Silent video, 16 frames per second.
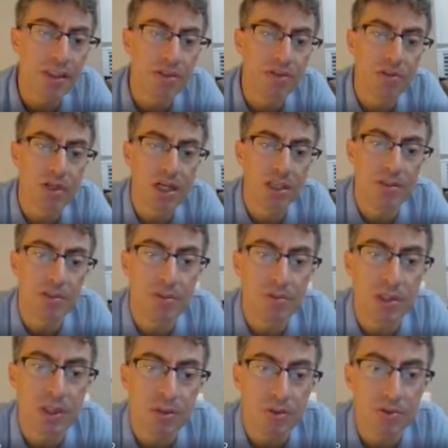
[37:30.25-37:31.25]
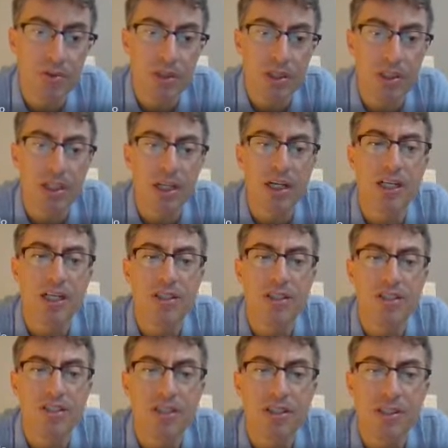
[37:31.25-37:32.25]
que é o raio de cobertura, é
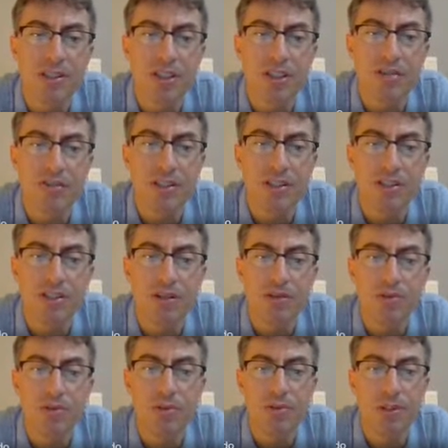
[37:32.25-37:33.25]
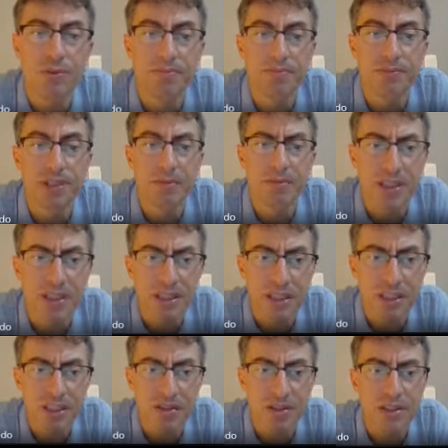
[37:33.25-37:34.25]
raiz de 3 vezes a altura. Está
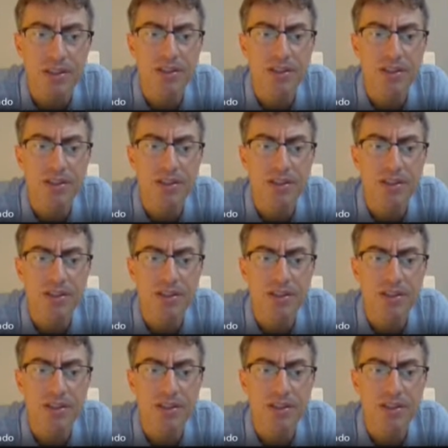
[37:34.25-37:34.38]
pequenininho